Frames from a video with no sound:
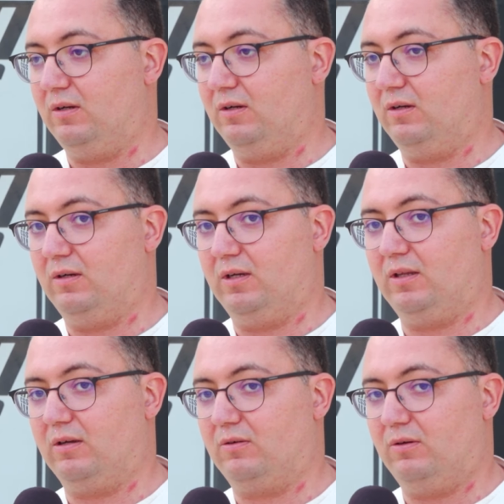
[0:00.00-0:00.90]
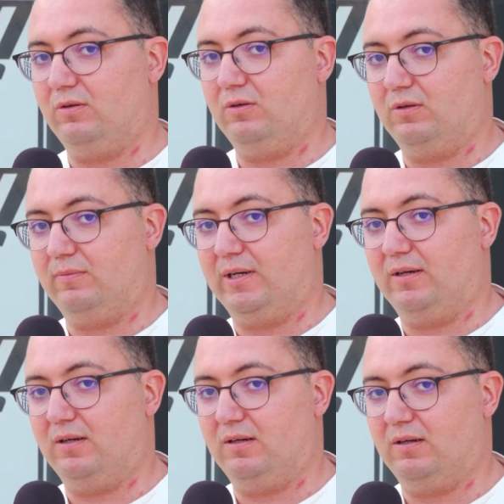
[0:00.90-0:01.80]
آه هذا كله
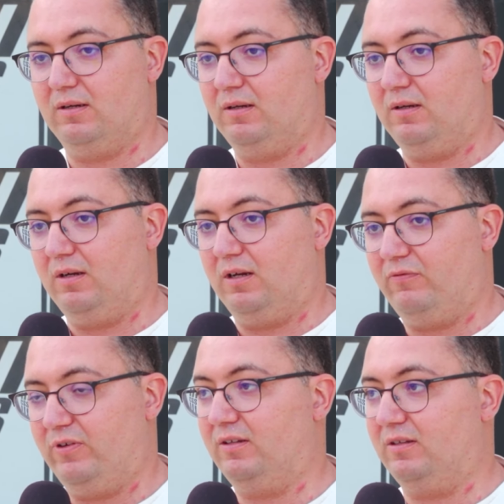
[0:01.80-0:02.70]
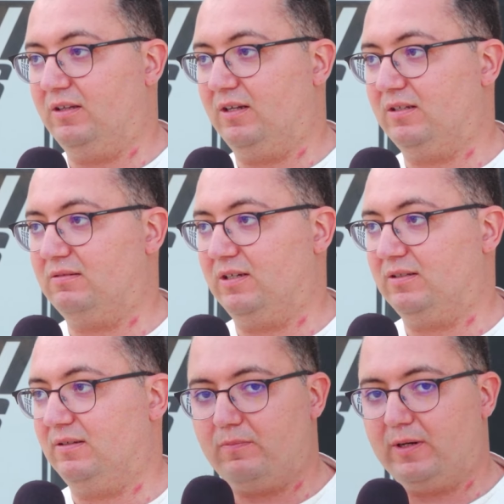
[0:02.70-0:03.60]
معناها الفايت نادي رئيس
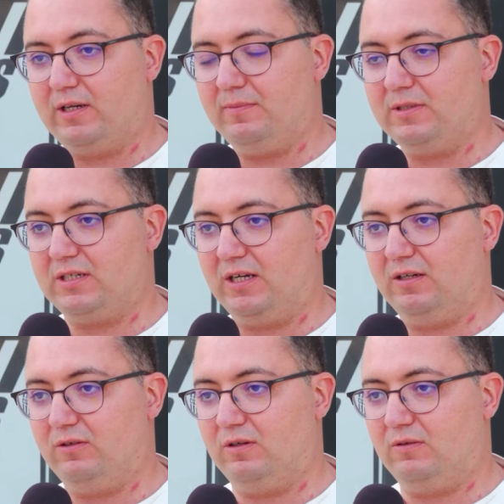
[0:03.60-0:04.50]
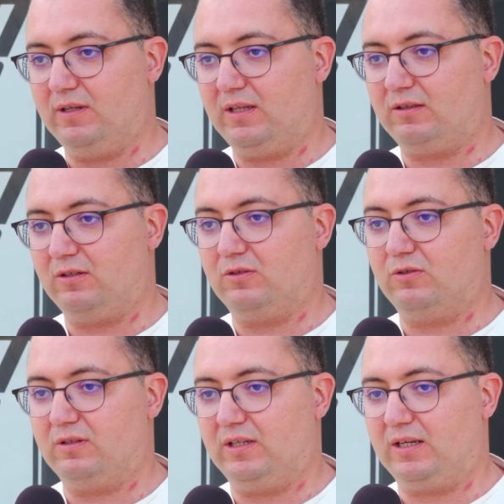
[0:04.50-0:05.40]
الشخصي البرنامج يعني هو واضح توا
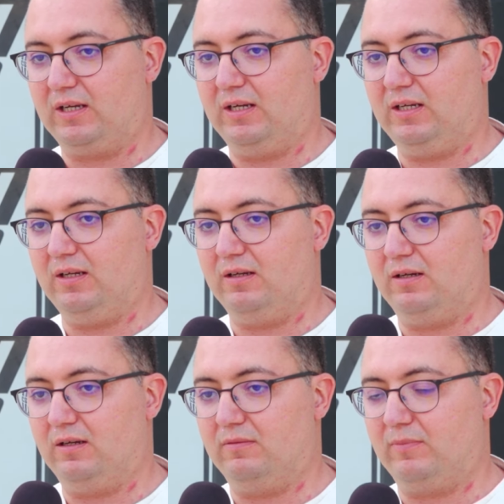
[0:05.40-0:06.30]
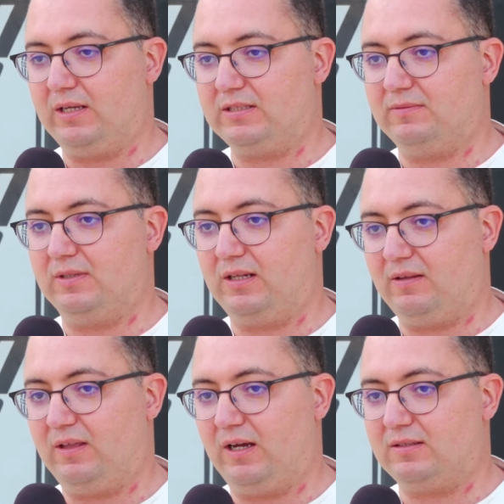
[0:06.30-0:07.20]
كنت نحكي عليه آه، مقسم
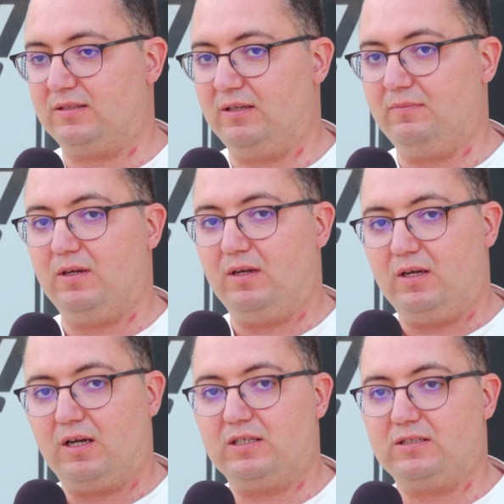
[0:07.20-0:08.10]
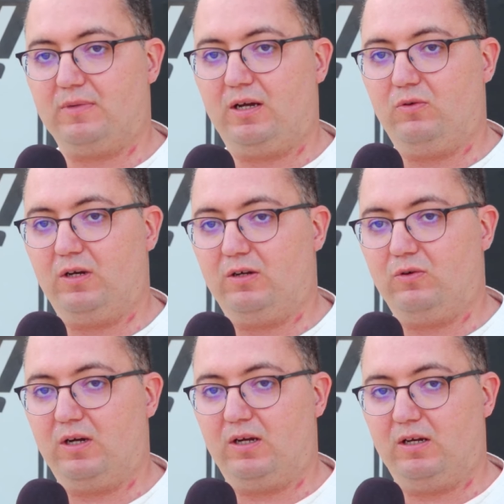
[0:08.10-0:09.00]
لثلاثه اقسام قسم اول اللي
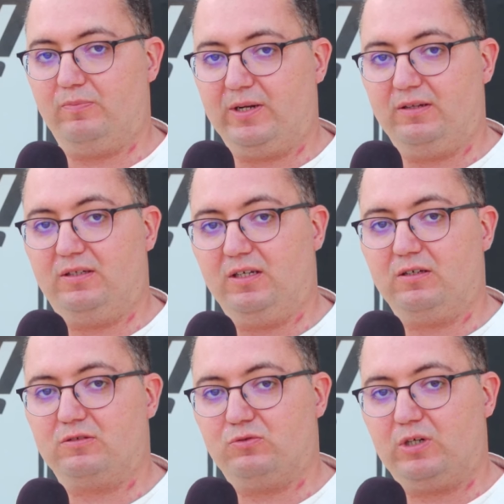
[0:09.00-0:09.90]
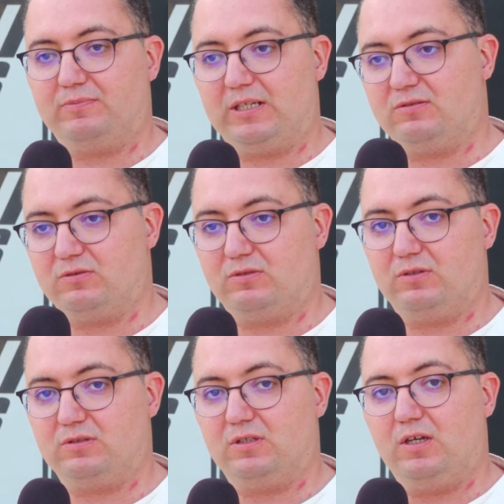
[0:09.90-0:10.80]
هو البراندينغ الصوره تاع
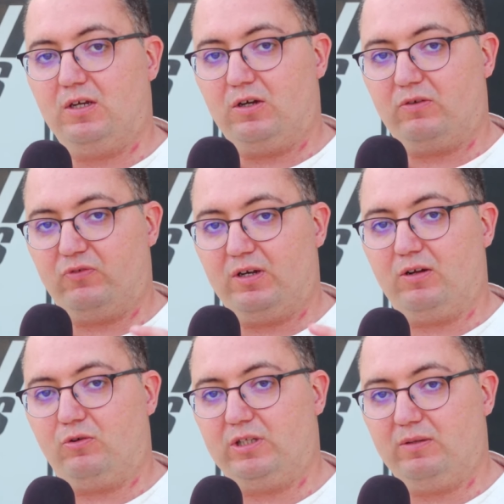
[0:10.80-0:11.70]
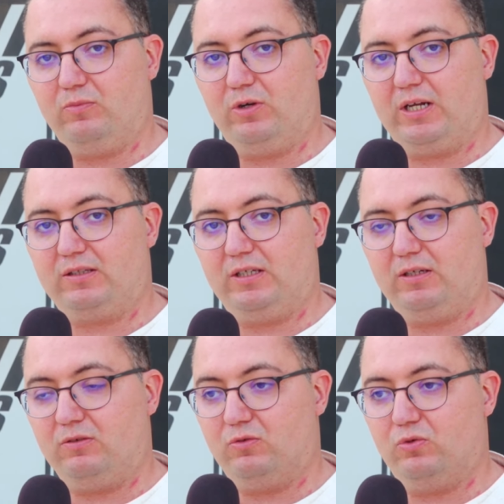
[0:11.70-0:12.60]
سوسيوس في القدام
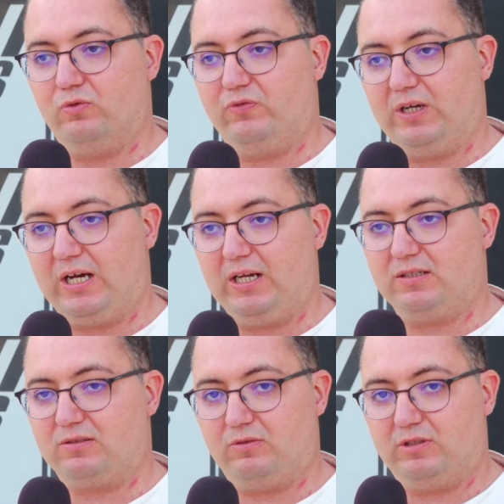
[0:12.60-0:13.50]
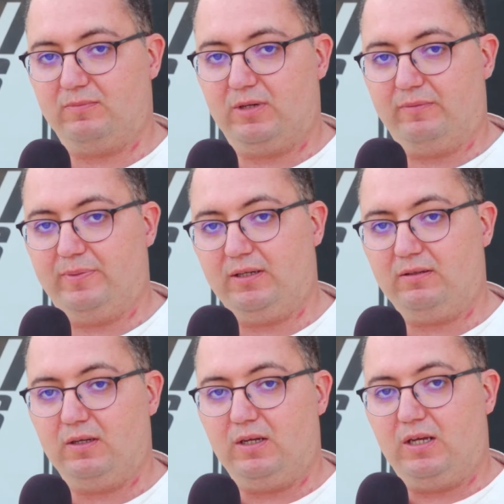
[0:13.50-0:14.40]
منخرطين وفي الخارج قدام العباد
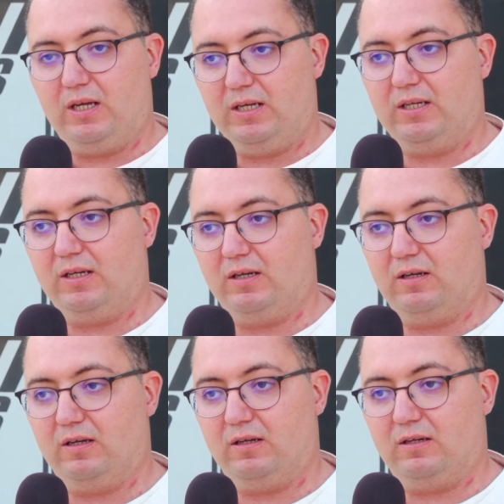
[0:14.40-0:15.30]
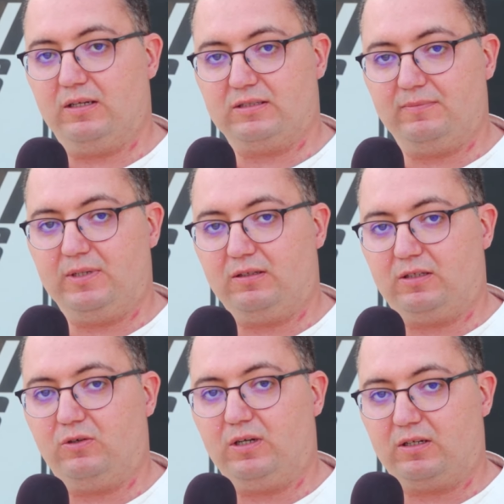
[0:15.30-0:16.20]
اللي آه لازمنا
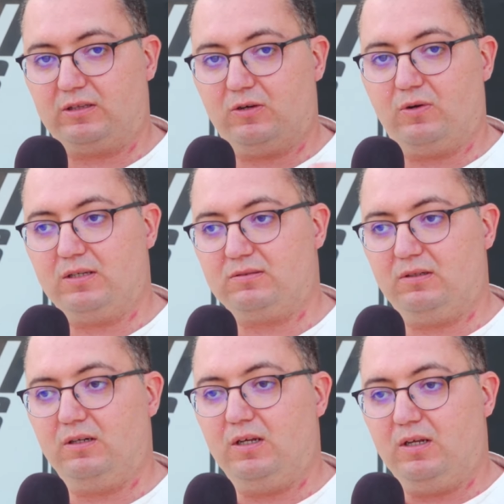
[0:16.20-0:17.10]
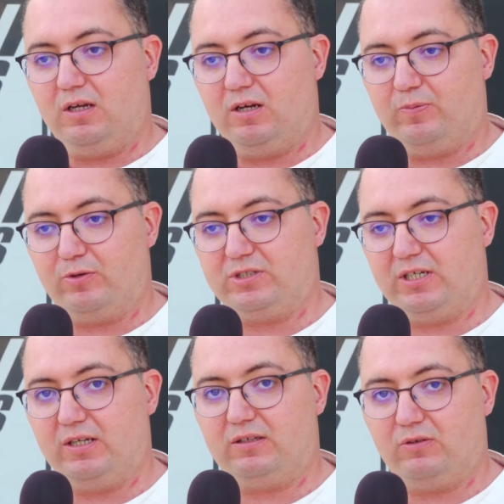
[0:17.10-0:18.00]
توا التواصل
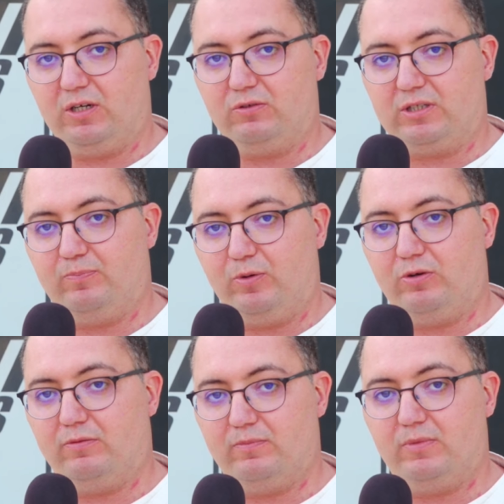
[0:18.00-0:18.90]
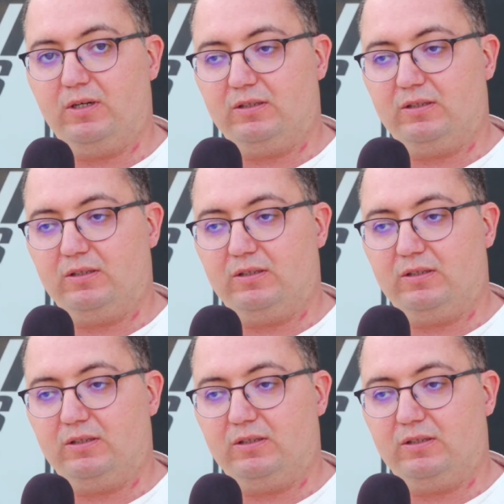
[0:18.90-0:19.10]
البروجيات يوليو يتبعوهم